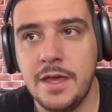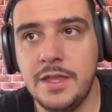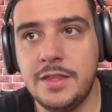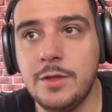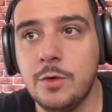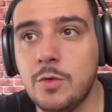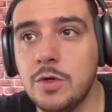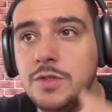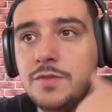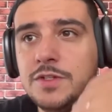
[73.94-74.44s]

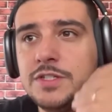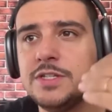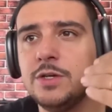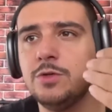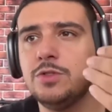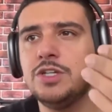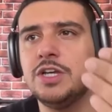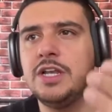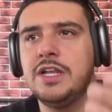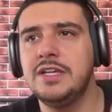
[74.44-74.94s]
Então, quando
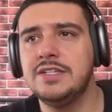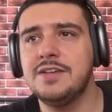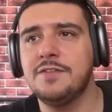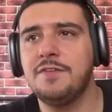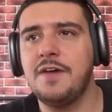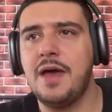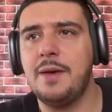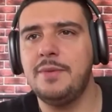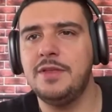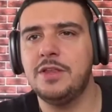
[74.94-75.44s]
você
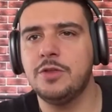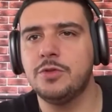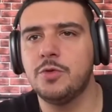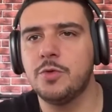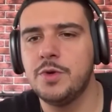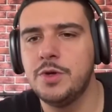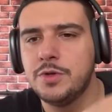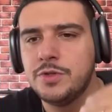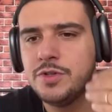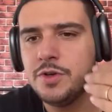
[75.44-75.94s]
utiliza a ferramenta
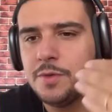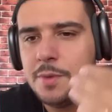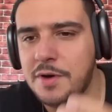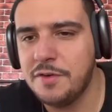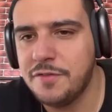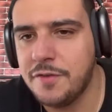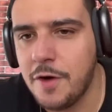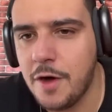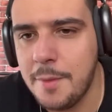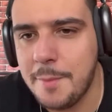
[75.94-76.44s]
do Reels de
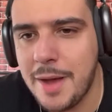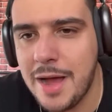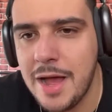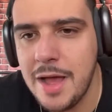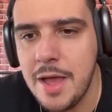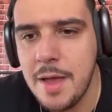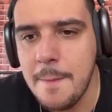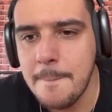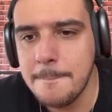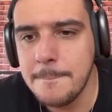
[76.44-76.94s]
uma
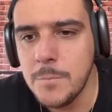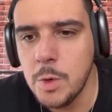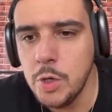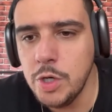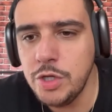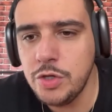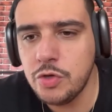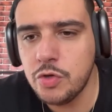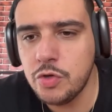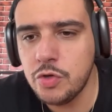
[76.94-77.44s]
forma
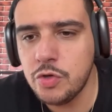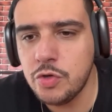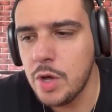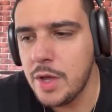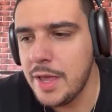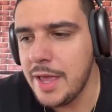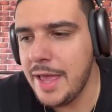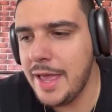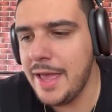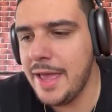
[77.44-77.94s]

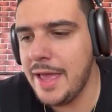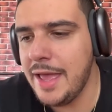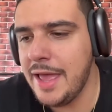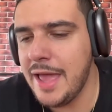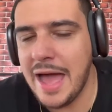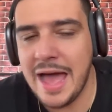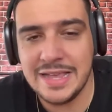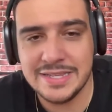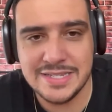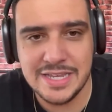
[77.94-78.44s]
muito
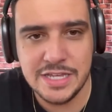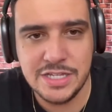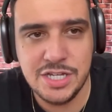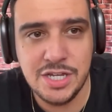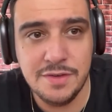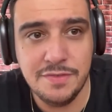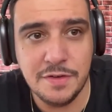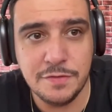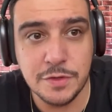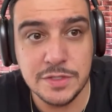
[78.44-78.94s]
é,
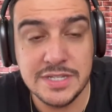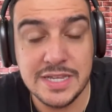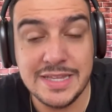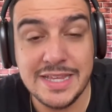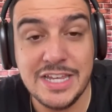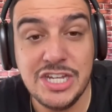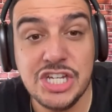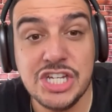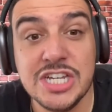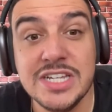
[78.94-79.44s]
assertiva, você
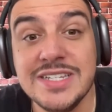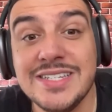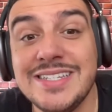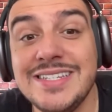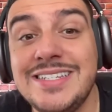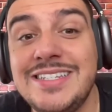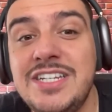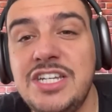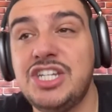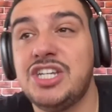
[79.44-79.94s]
tem
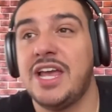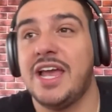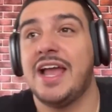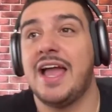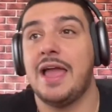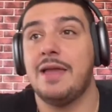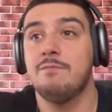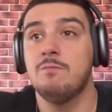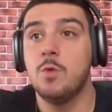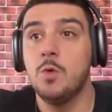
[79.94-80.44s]
chances de
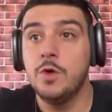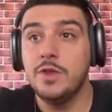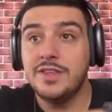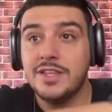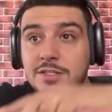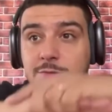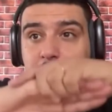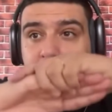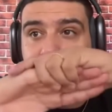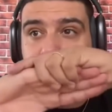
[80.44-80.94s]
chegar em
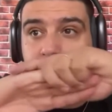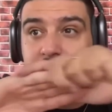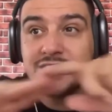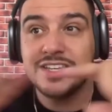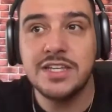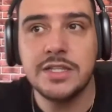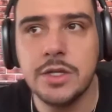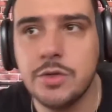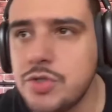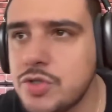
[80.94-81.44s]
muitas pessoas
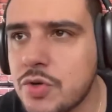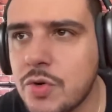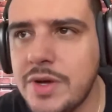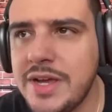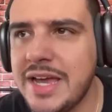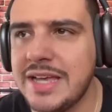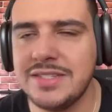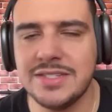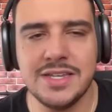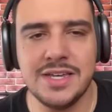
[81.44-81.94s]
que não te
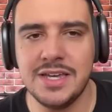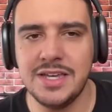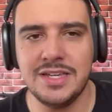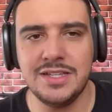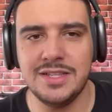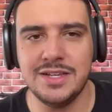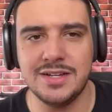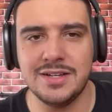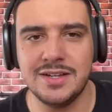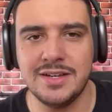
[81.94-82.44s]
conhecem
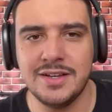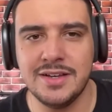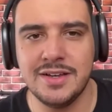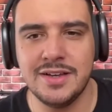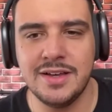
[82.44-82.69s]
ainda.